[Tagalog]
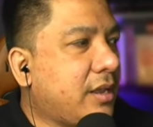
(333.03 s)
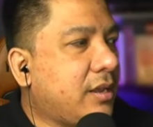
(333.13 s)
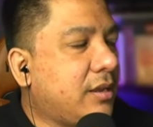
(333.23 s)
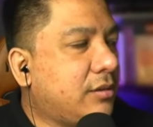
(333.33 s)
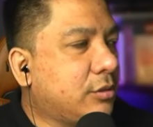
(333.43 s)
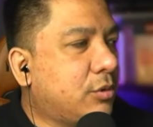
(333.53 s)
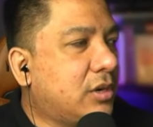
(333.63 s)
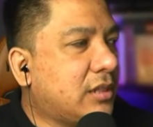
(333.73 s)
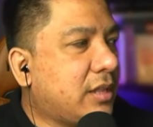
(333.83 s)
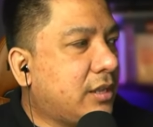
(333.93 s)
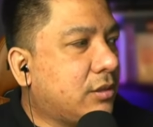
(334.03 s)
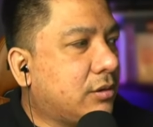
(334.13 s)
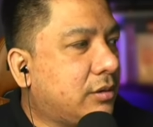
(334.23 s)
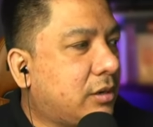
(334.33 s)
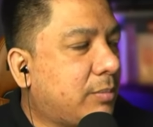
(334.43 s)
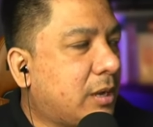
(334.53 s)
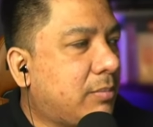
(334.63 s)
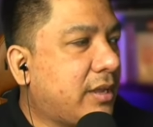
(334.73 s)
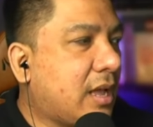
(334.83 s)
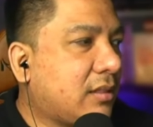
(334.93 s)
sumulat nito ng
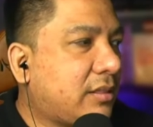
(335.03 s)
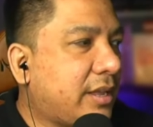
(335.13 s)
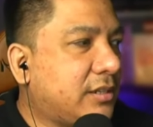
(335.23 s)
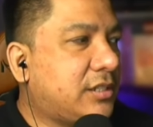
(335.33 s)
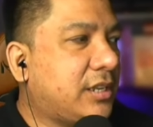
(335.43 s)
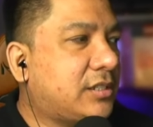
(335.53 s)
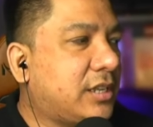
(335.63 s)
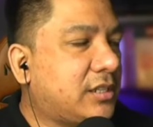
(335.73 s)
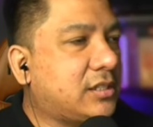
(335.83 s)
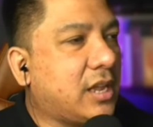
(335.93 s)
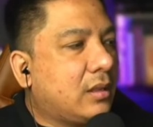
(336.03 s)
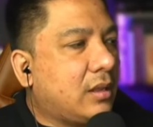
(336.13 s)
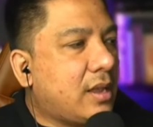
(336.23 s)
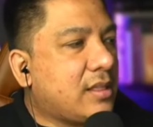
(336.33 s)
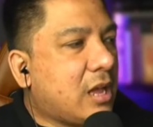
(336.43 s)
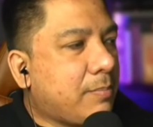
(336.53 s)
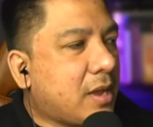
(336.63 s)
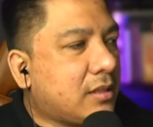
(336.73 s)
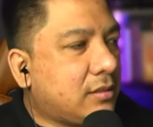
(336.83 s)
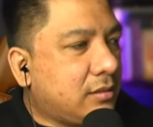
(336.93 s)
Republic Act 10669, eh
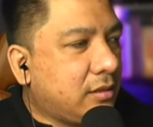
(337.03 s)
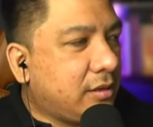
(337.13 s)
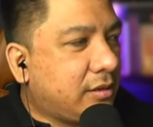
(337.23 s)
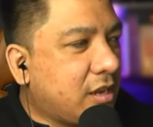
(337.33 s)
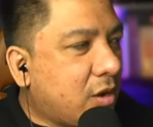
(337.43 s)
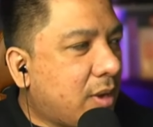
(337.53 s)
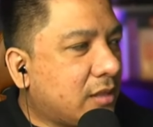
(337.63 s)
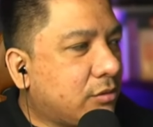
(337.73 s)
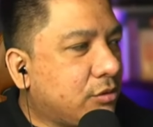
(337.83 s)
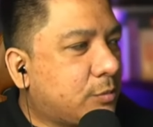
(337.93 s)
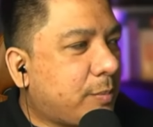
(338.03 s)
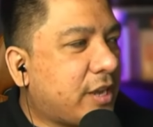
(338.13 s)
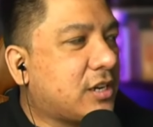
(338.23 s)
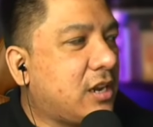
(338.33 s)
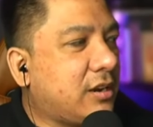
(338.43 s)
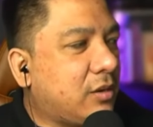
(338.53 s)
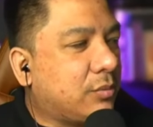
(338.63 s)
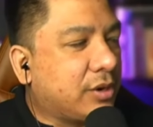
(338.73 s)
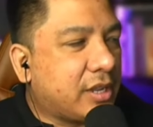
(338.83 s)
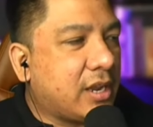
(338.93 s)
dapat ginawa tong special
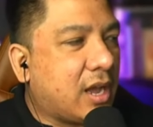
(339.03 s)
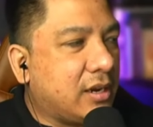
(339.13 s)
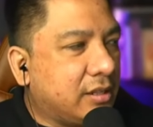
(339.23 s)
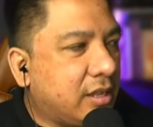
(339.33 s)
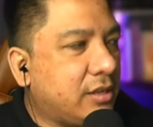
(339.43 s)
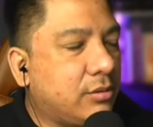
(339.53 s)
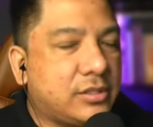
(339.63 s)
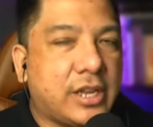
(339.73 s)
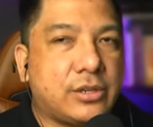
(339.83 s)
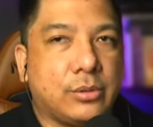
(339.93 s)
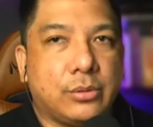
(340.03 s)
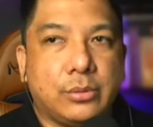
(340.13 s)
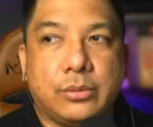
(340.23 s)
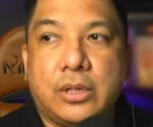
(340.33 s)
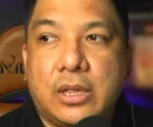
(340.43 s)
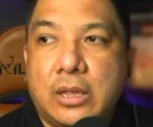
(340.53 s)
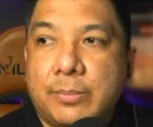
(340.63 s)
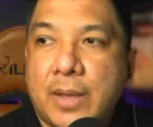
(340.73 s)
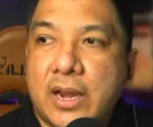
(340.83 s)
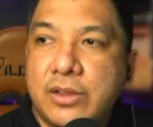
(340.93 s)
non-working holiday, yung Section 2.
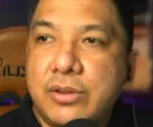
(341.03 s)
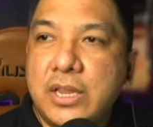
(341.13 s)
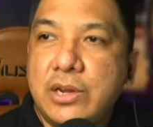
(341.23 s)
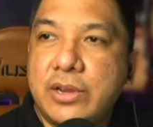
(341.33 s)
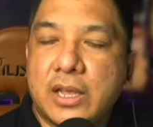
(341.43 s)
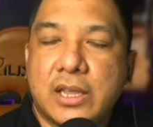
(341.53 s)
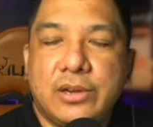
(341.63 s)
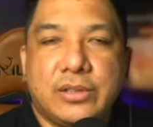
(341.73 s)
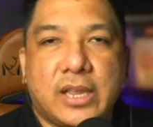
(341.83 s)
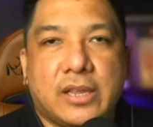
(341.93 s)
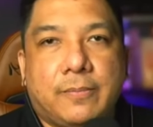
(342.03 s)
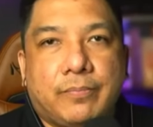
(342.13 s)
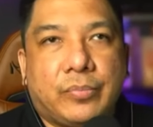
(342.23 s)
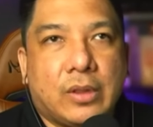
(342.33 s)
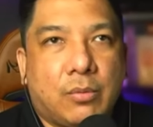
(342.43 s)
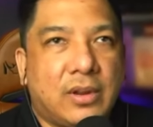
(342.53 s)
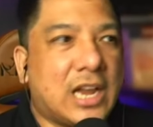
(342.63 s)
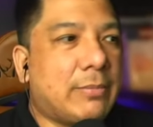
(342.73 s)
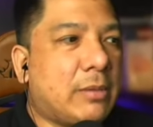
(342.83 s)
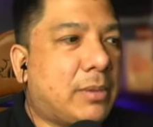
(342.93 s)
Parang yung Ninoy Aquino Day. Wala
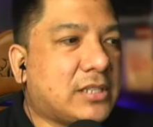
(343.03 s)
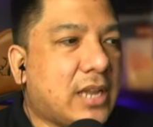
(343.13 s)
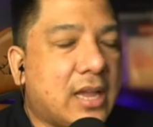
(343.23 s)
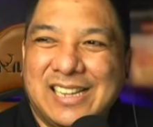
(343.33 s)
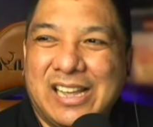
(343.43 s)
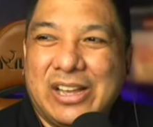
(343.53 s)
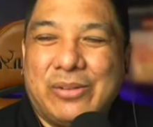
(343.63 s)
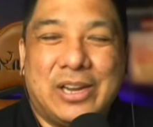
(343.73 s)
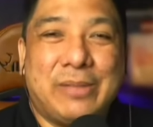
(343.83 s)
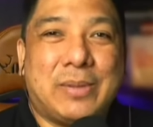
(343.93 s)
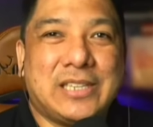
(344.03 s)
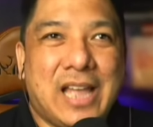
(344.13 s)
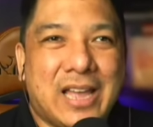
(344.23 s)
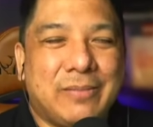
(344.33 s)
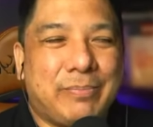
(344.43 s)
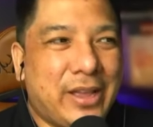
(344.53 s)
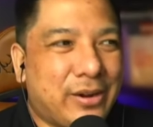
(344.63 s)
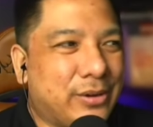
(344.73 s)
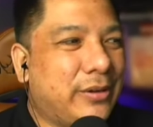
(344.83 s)
namang basihan. Walang basihan, pero